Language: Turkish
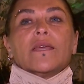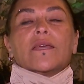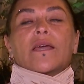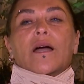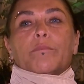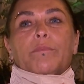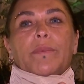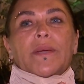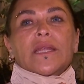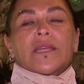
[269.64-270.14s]

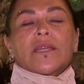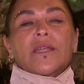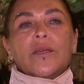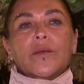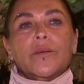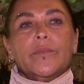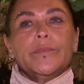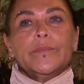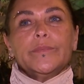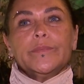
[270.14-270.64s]
Ya benim,
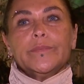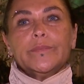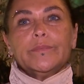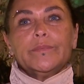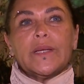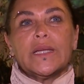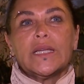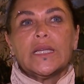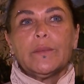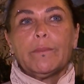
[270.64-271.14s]
gelmesinden
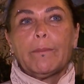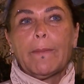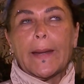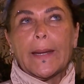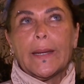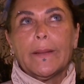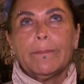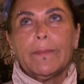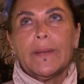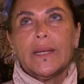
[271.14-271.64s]
korkuyorum. Benim
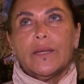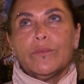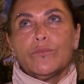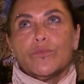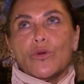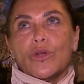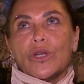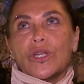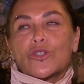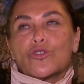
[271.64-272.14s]
benim benim
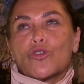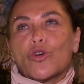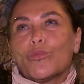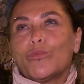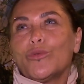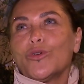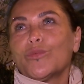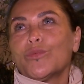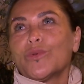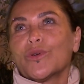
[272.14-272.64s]
öyle çok
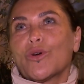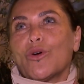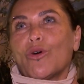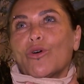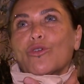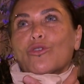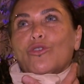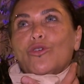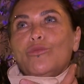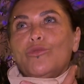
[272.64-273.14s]
büyük bir
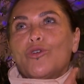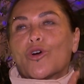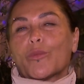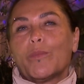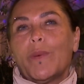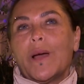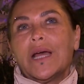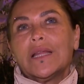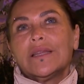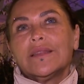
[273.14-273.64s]
korkum yok.
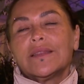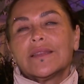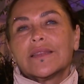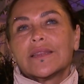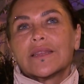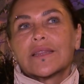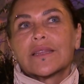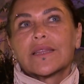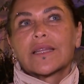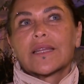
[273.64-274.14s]
Ben
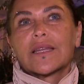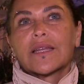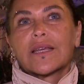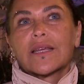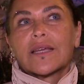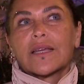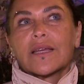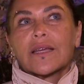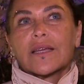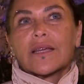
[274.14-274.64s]

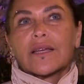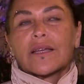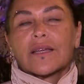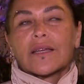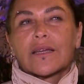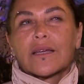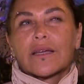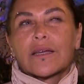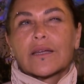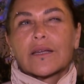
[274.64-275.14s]

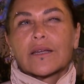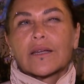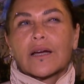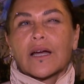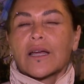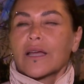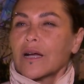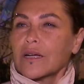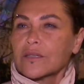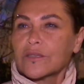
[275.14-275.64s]
e,
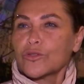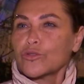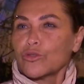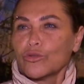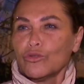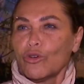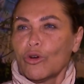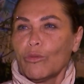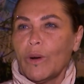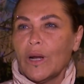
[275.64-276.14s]
hayatı
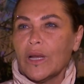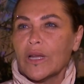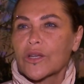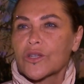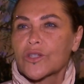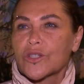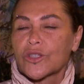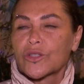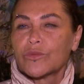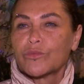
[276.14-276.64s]
çok normal
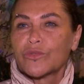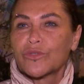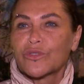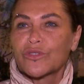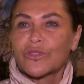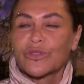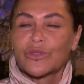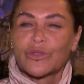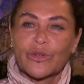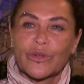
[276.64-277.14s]
yaşadığımı
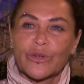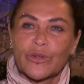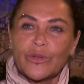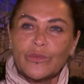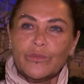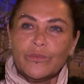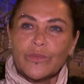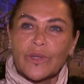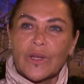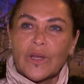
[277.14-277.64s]

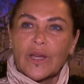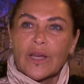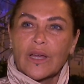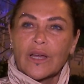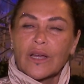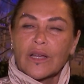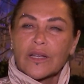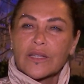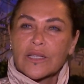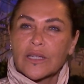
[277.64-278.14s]
düşünüyorum.
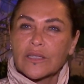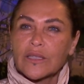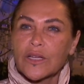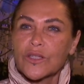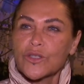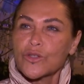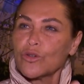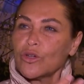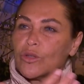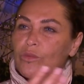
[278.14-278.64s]

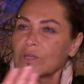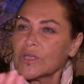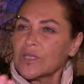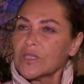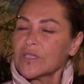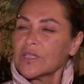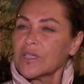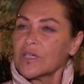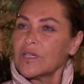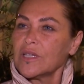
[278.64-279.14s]
Sanatçı
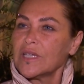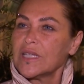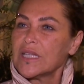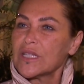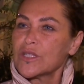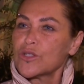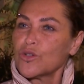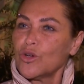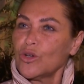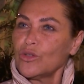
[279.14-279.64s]
olmanın da
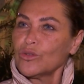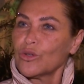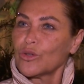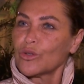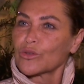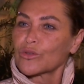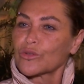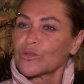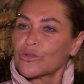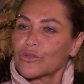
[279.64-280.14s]
ilizyon
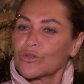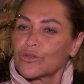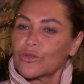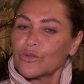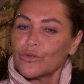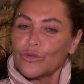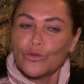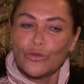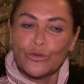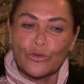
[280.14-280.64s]
olduğunu,
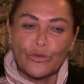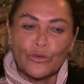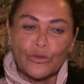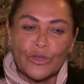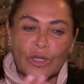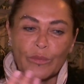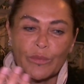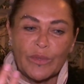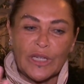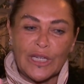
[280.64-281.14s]
ününün
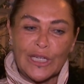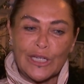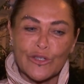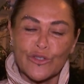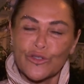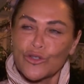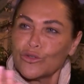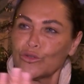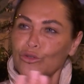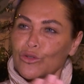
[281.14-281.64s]
de bir
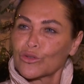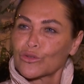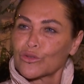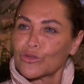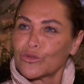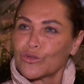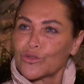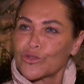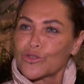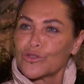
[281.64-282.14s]
ilizyon
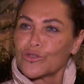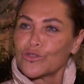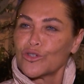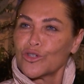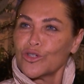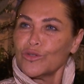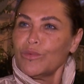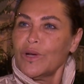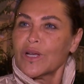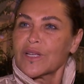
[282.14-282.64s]
olduğunu
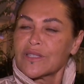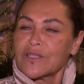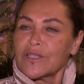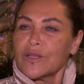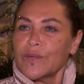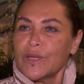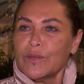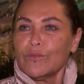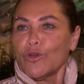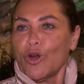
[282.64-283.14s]
düşünüyorum.
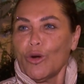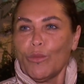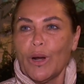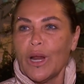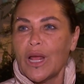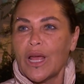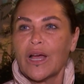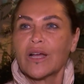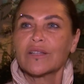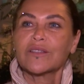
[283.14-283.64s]
Aslında benim normal
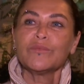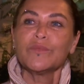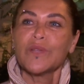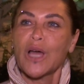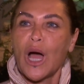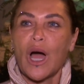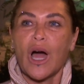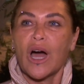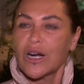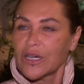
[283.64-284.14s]
hayatım
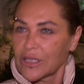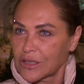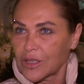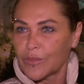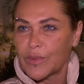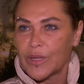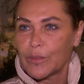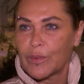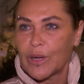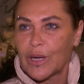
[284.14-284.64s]
daha
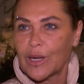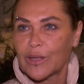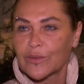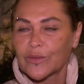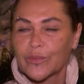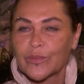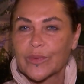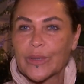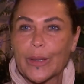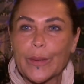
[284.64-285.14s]
ağırlıklı benim
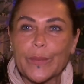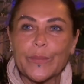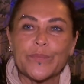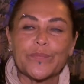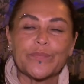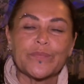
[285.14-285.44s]
hayatımda.